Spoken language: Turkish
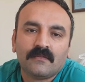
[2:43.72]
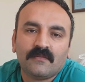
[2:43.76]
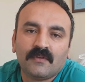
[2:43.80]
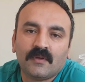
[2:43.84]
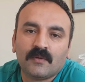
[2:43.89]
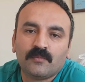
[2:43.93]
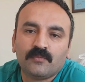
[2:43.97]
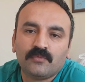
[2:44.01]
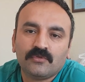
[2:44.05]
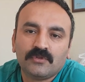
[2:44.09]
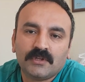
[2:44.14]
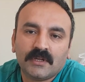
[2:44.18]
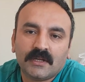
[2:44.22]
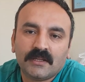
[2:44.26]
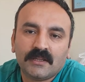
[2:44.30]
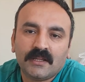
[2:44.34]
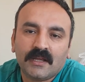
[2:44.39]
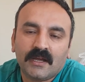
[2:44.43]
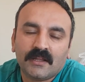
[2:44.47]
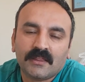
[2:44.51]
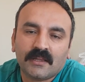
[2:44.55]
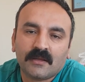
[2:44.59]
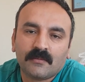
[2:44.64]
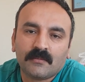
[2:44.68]
Ve bu da
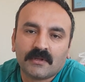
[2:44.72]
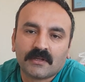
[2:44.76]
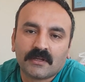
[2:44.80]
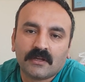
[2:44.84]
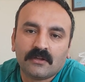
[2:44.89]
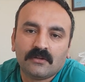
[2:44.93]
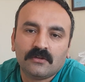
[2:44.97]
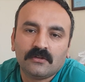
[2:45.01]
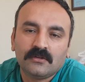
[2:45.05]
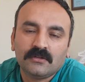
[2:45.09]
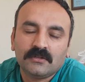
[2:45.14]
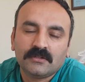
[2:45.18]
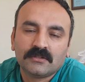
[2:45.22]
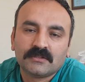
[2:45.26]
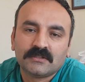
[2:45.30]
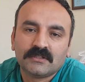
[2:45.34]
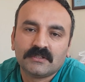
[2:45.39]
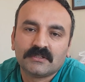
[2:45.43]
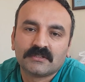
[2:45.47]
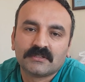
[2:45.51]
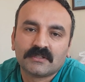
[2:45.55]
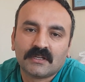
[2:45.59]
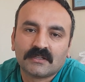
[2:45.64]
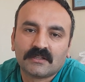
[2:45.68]
ne anlamına geliyor?
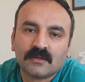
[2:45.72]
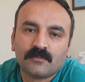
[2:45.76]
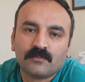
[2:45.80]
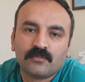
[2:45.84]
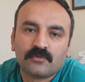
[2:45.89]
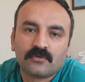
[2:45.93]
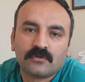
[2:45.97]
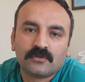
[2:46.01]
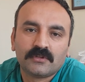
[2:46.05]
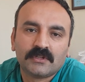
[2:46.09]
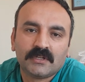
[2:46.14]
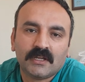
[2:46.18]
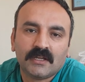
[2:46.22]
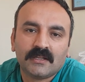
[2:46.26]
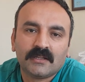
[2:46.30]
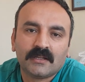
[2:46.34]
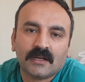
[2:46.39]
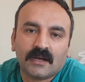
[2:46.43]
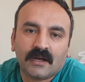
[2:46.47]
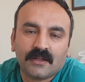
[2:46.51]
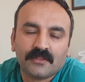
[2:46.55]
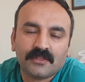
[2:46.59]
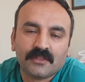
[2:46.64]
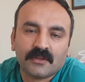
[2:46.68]
Siz zaten protein
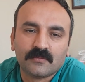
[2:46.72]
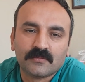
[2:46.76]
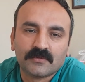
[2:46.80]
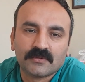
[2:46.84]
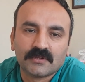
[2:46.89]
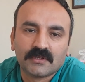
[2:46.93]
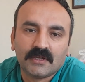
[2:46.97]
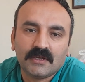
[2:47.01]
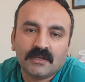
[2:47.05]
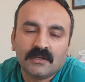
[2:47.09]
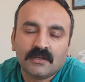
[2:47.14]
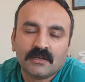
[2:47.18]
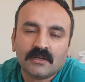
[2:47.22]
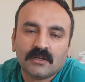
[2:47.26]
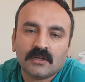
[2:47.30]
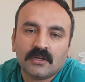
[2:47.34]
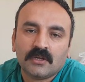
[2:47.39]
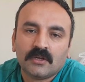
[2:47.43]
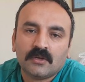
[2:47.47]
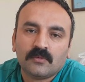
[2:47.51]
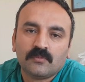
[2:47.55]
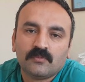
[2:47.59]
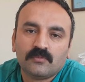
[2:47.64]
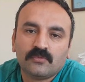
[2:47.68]
anlamında
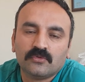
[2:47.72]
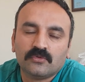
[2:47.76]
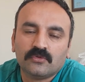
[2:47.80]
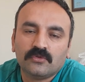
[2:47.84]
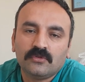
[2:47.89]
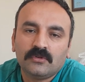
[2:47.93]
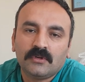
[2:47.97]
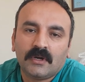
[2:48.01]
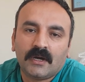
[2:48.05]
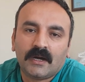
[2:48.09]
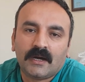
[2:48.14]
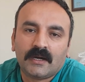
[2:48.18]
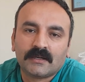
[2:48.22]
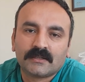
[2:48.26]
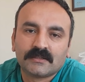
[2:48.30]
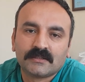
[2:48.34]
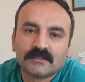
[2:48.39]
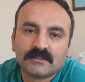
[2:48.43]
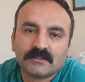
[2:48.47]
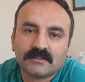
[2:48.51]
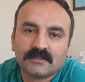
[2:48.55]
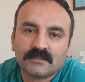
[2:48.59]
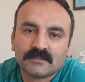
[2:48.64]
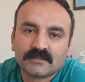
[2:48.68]
bunu
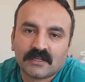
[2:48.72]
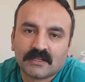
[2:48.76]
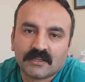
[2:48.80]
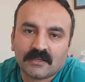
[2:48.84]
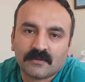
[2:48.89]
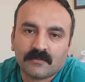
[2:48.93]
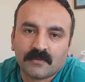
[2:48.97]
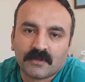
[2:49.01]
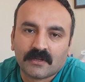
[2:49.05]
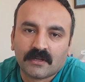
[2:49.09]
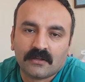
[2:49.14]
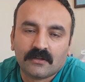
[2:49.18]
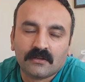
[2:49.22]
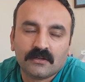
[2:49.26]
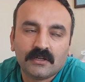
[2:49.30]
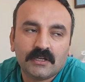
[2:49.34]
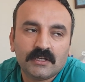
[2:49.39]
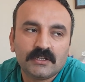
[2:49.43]
arttırdığınız anlama geliyor.